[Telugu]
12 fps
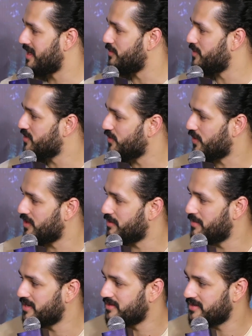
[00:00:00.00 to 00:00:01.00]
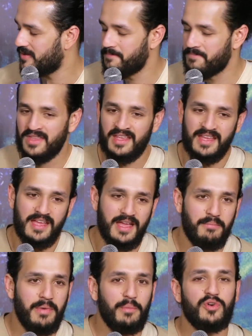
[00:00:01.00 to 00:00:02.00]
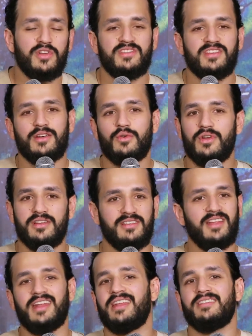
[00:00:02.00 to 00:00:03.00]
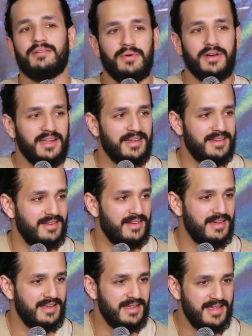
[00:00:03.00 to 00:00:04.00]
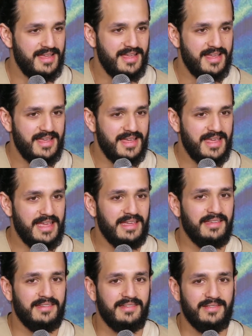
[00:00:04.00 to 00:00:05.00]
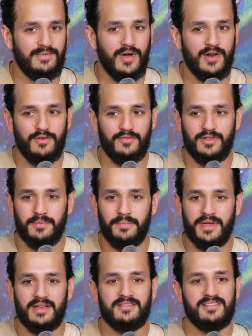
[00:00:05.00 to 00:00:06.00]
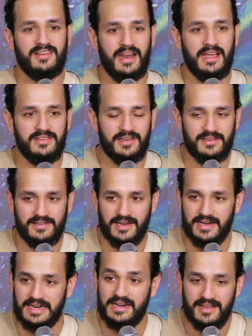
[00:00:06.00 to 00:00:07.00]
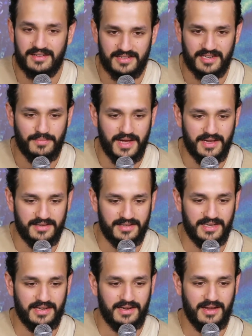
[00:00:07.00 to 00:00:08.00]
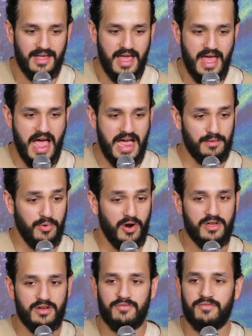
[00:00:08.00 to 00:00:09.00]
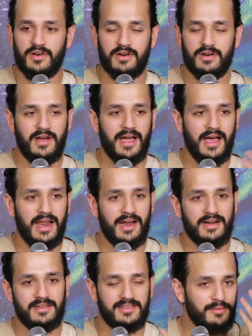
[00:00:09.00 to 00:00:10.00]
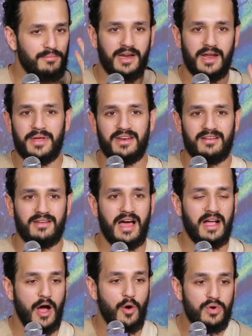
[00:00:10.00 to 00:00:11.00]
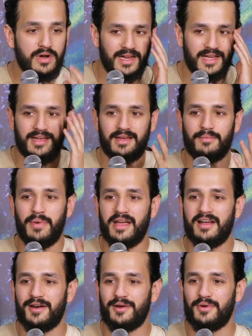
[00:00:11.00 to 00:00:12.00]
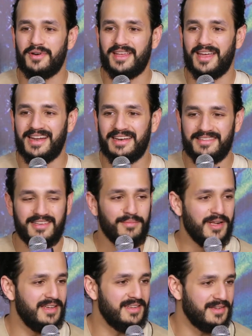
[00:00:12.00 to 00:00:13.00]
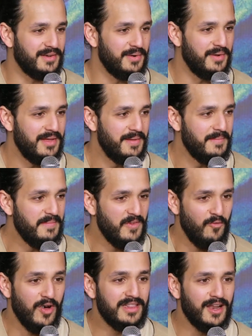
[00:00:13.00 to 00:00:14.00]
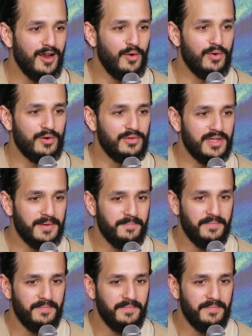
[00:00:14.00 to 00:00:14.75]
అండ్ ఐ విష్ యూ ఆల్ ద బెస్ట్ మమ్ముటి సార్ గురించి నేను ఏం చెప్పాలి హీఈస్ వన్ ఆఫ్ ద బిగ్గెస్ట్ లెజెండ్స్ దట్ ఇండియన్ సినిమా హ్యాస్ సీన్ ఆయన బాడీ ఆఫ్ వర్క్ అలాంటి సినిమాలు ఐ మీన్ ఆ కౌంటే భయంకరంగా ఉంటుంది ఆయన ఎన్ని సినిమాలు చేశారు వందల్లో ఉంటుంది